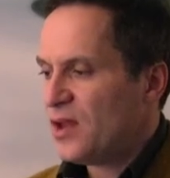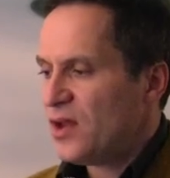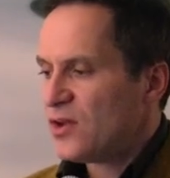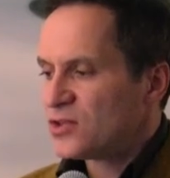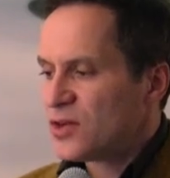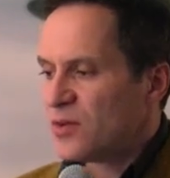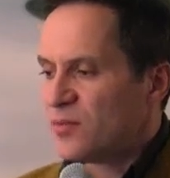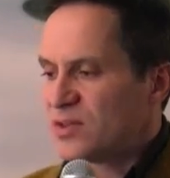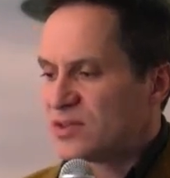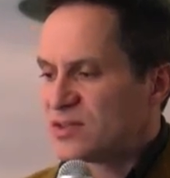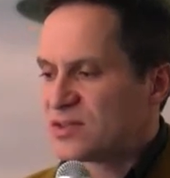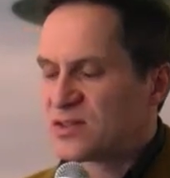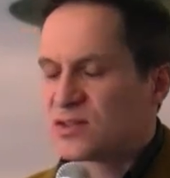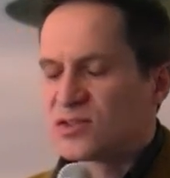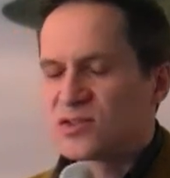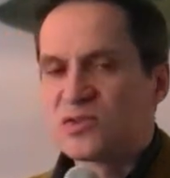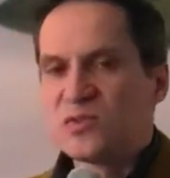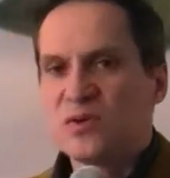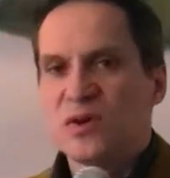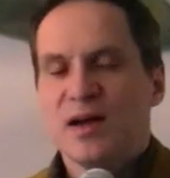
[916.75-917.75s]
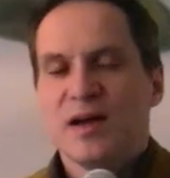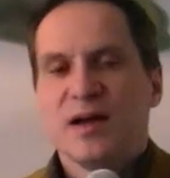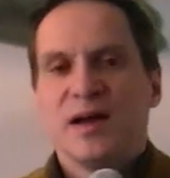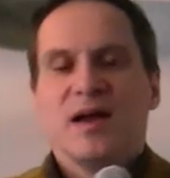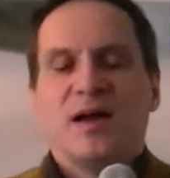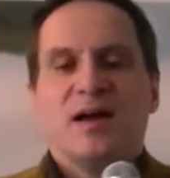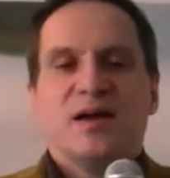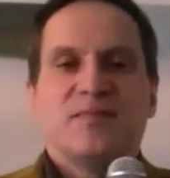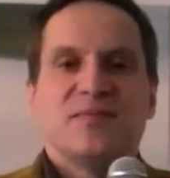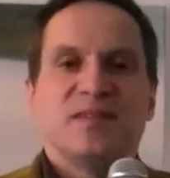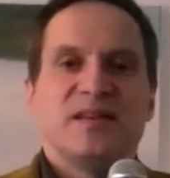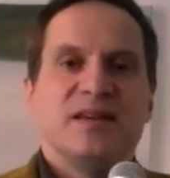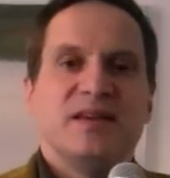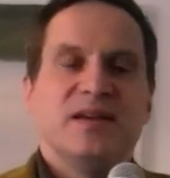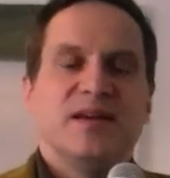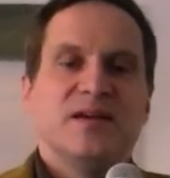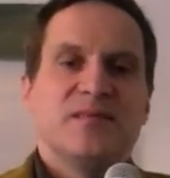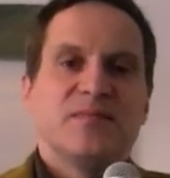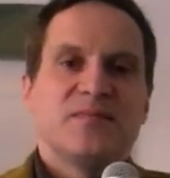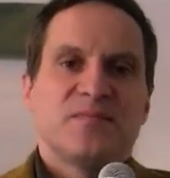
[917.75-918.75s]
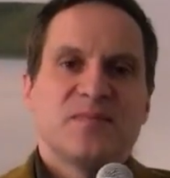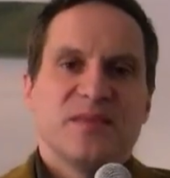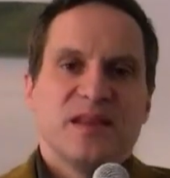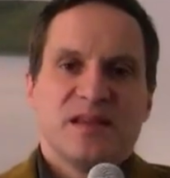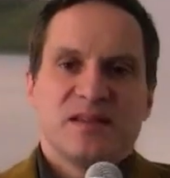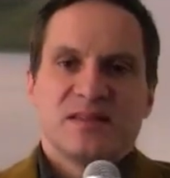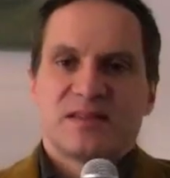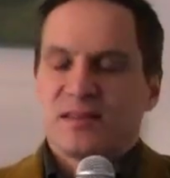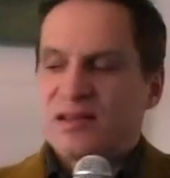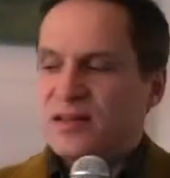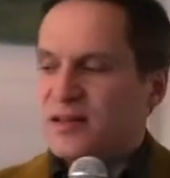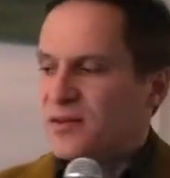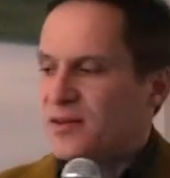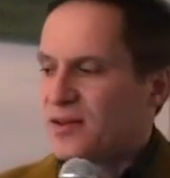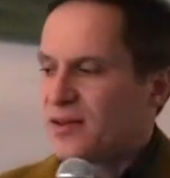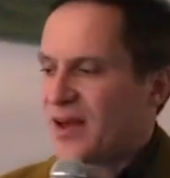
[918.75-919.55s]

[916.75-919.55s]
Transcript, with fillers: Schauen wir uns dazu die nächste